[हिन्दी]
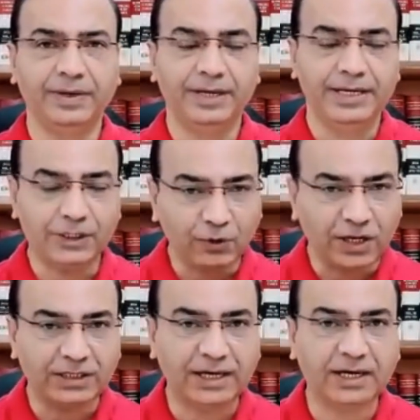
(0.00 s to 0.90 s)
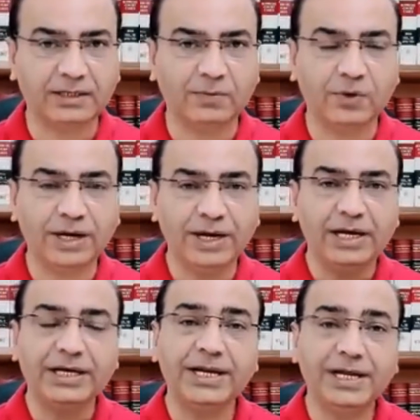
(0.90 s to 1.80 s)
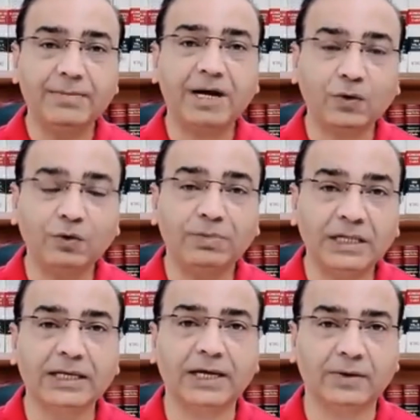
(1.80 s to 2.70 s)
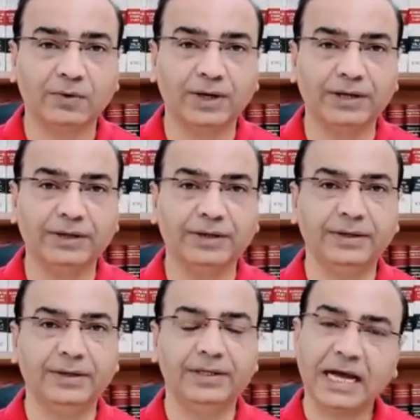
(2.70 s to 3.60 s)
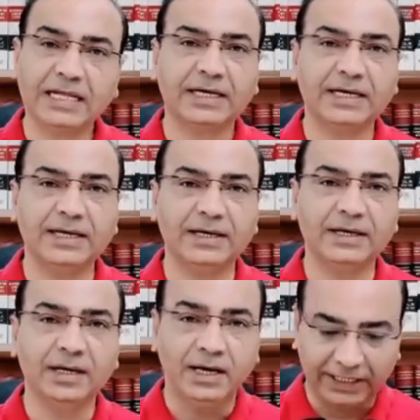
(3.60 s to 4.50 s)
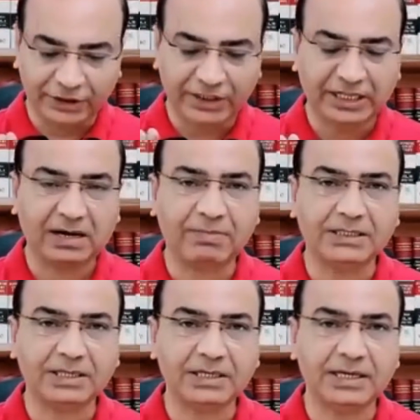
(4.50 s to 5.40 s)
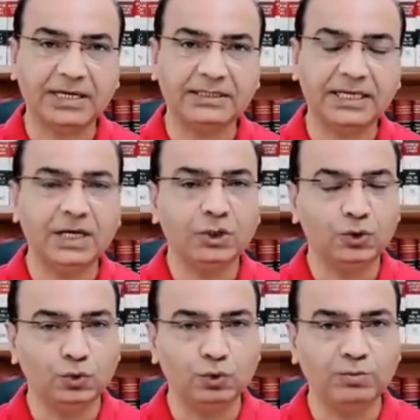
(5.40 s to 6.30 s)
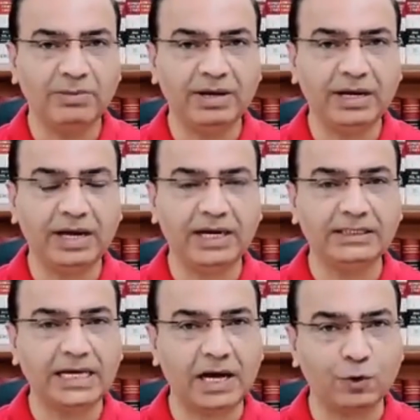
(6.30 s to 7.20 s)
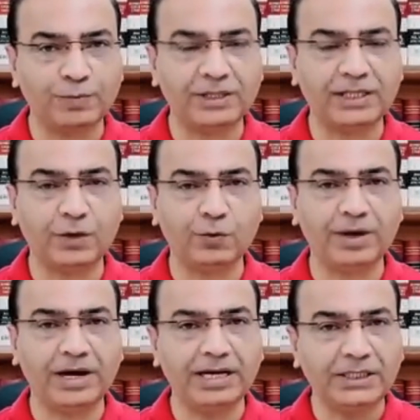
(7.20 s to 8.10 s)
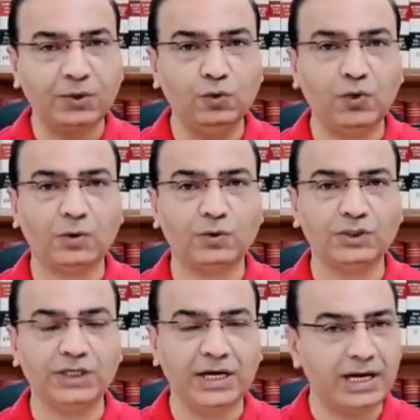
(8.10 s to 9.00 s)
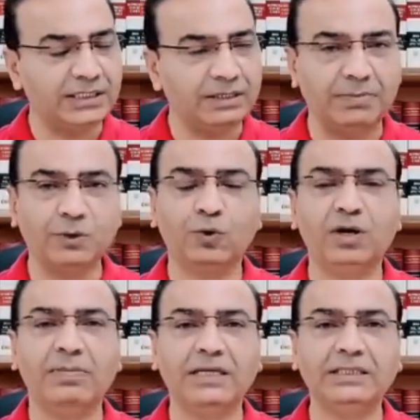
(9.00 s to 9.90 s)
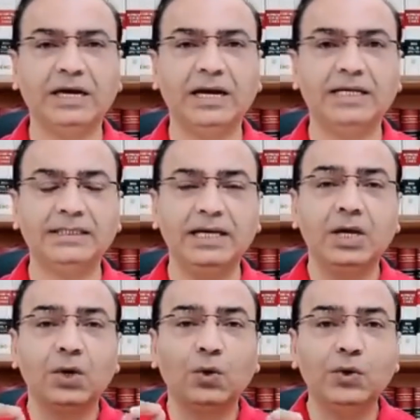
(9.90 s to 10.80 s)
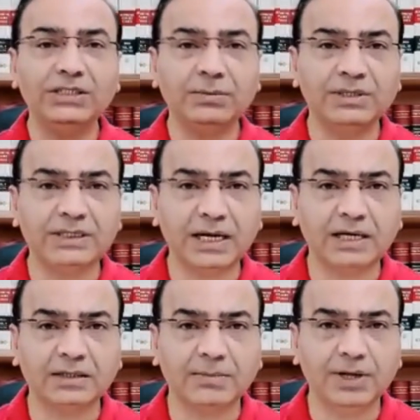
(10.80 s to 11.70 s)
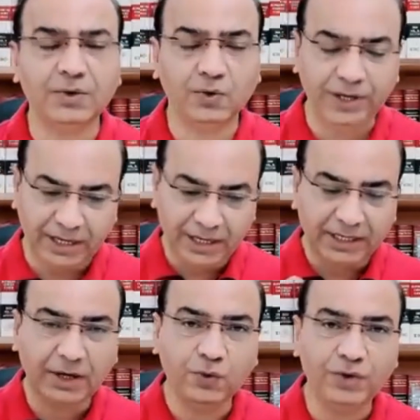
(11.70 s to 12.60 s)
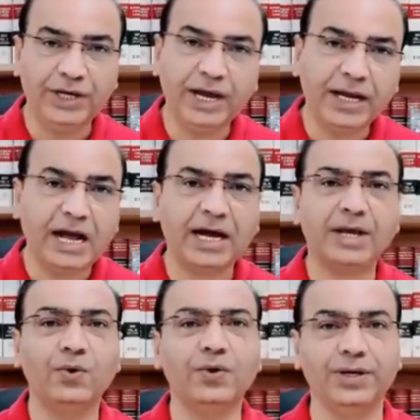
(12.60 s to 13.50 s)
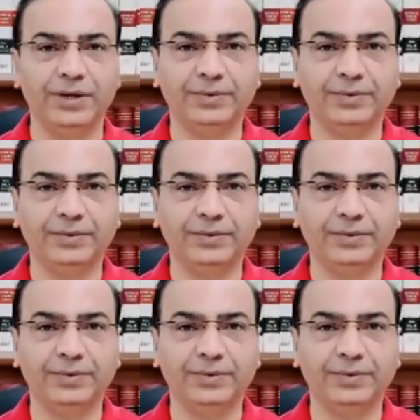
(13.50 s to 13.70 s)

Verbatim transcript: ये जो खतरे खत्म होंगे ये नियम कानून बदल के होंगे याद रखिए लच्छेदार भाषण देने से तूतू मैमे करने से आरोप प्रत्यारोप करने से नूरा कुश्ती करने से बतोलेबाजी करने से कोई समस्या खत्म नहीं होगी न हुई है न आगे होगी